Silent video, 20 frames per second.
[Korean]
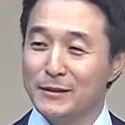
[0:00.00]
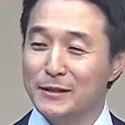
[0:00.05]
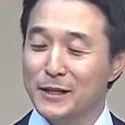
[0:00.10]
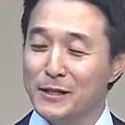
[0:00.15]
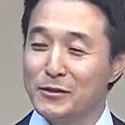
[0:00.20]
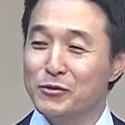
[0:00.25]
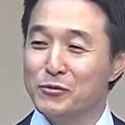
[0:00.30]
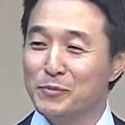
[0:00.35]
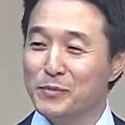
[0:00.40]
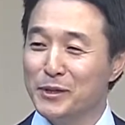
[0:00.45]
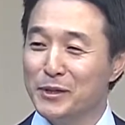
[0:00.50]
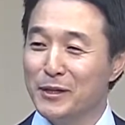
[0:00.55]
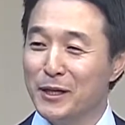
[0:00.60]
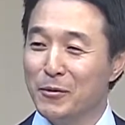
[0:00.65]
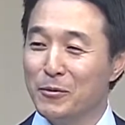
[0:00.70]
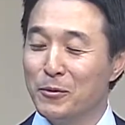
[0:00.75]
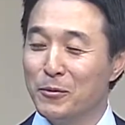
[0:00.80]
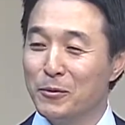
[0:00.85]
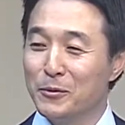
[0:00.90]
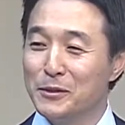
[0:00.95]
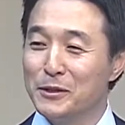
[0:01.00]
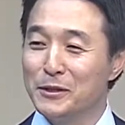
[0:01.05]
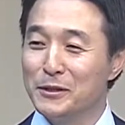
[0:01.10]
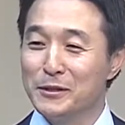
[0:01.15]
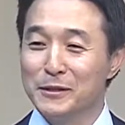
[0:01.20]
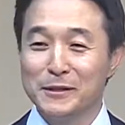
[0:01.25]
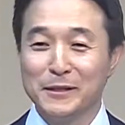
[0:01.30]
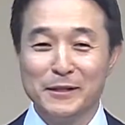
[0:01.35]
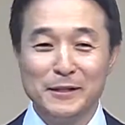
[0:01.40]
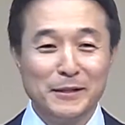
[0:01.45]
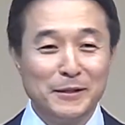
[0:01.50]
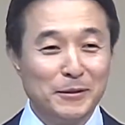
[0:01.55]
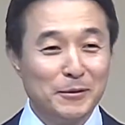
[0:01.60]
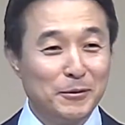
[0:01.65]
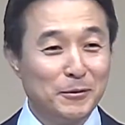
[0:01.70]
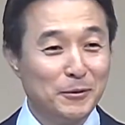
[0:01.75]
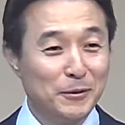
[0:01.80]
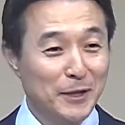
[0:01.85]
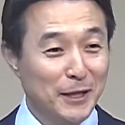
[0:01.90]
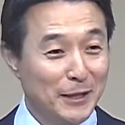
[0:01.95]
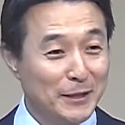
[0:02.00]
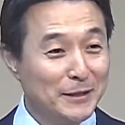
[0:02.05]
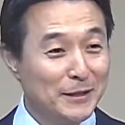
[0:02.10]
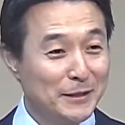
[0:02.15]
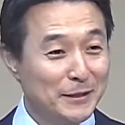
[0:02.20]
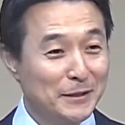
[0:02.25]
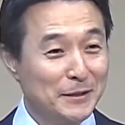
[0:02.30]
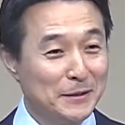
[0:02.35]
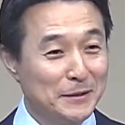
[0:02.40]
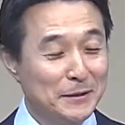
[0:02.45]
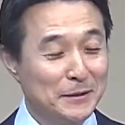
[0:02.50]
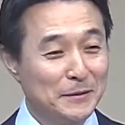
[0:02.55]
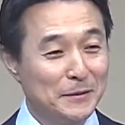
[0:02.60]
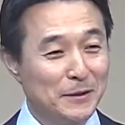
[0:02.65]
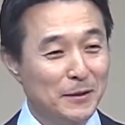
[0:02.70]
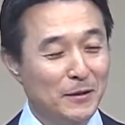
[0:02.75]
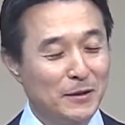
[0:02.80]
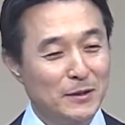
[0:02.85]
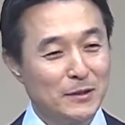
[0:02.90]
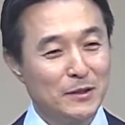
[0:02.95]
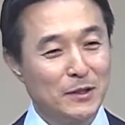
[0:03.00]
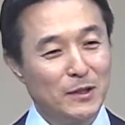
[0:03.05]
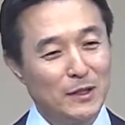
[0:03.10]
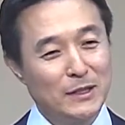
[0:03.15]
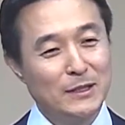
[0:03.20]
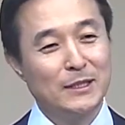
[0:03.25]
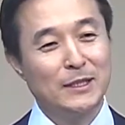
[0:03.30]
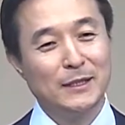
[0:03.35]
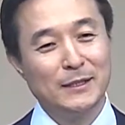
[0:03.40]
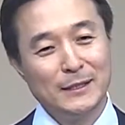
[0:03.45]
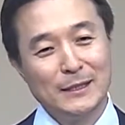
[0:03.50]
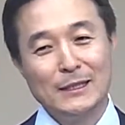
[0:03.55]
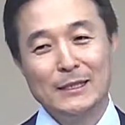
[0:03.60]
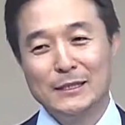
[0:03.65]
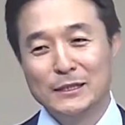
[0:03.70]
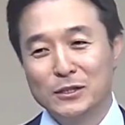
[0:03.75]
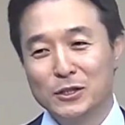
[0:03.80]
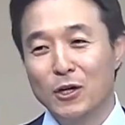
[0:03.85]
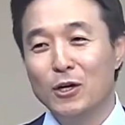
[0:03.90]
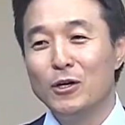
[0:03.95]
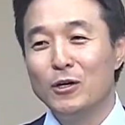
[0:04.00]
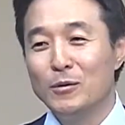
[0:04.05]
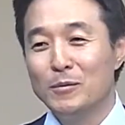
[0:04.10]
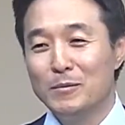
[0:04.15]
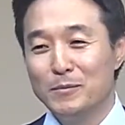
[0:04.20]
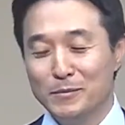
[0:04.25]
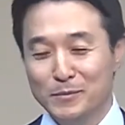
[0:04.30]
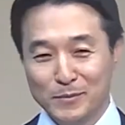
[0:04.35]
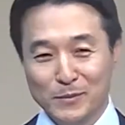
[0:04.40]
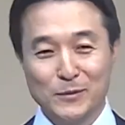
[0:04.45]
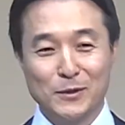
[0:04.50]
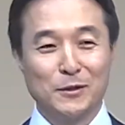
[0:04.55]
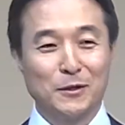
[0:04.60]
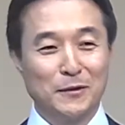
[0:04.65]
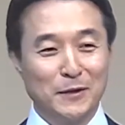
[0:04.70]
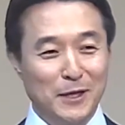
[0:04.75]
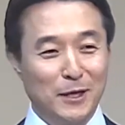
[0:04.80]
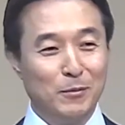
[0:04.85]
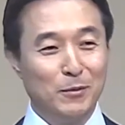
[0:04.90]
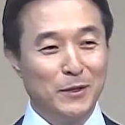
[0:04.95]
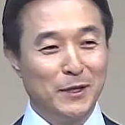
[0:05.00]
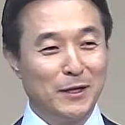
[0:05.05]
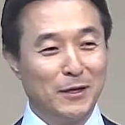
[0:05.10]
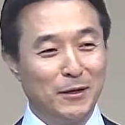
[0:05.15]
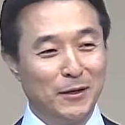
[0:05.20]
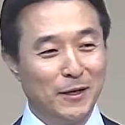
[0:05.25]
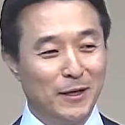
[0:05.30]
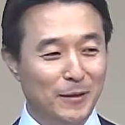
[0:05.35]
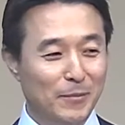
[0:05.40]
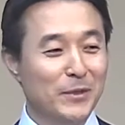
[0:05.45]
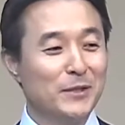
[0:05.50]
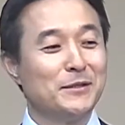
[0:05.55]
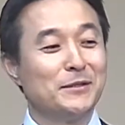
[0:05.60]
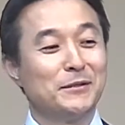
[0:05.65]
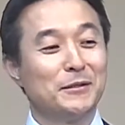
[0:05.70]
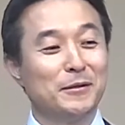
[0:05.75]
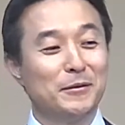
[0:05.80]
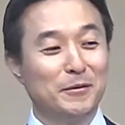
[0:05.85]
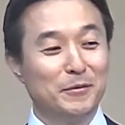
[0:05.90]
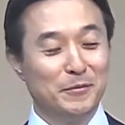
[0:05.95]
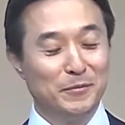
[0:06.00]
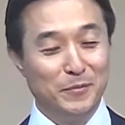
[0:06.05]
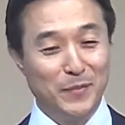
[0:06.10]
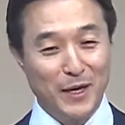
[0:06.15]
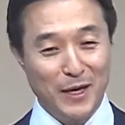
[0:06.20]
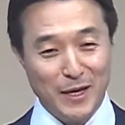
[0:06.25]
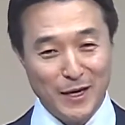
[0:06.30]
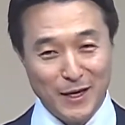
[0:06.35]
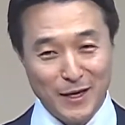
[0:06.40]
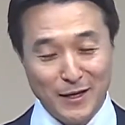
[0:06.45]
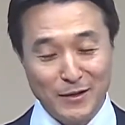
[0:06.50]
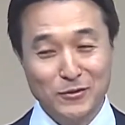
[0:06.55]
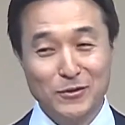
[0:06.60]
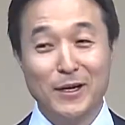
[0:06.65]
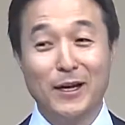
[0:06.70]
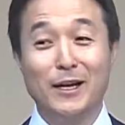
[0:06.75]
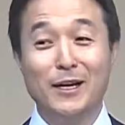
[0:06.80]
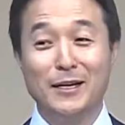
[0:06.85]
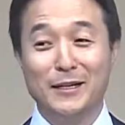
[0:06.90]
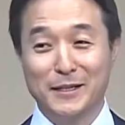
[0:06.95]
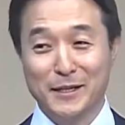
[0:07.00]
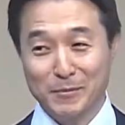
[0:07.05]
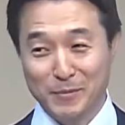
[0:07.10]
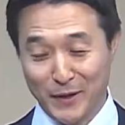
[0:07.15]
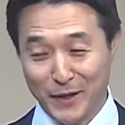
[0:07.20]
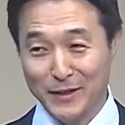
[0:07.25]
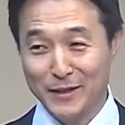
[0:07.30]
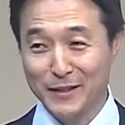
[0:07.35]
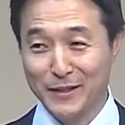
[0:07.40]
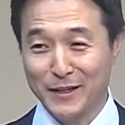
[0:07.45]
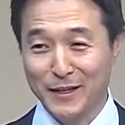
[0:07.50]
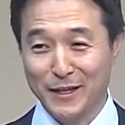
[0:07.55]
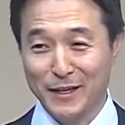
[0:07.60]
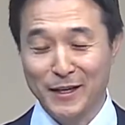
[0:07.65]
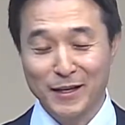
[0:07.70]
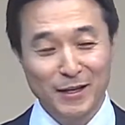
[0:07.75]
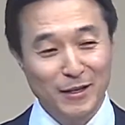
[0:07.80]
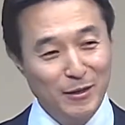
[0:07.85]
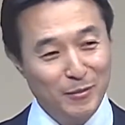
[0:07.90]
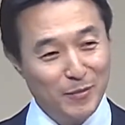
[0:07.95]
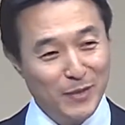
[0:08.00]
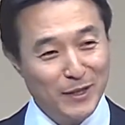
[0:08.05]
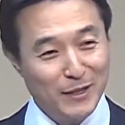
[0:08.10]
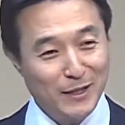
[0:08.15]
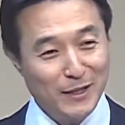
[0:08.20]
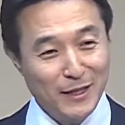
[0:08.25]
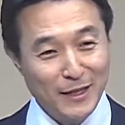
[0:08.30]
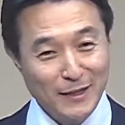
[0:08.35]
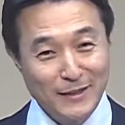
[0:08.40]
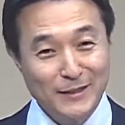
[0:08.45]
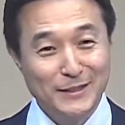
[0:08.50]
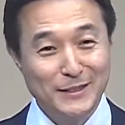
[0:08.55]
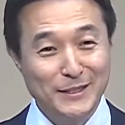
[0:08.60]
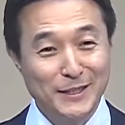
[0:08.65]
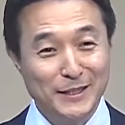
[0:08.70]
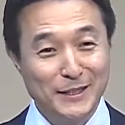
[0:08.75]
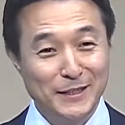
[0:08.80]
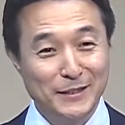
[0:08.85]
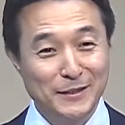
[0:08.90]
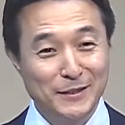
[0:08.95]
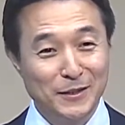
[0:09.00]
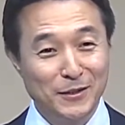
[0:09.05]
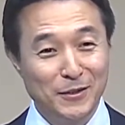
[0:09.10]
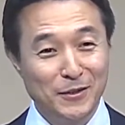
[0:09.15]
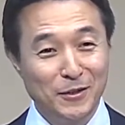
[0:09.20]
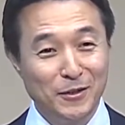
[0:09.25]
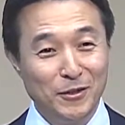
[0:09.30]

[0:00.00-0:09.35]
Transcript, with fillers: 잘 준비를 하고 오시는 또 우리 학생들이 있었어요. 그래서 저는 이제 처음 그런가 보다 하면서 매달 이렇게 봤는데 매달 같은 자리에서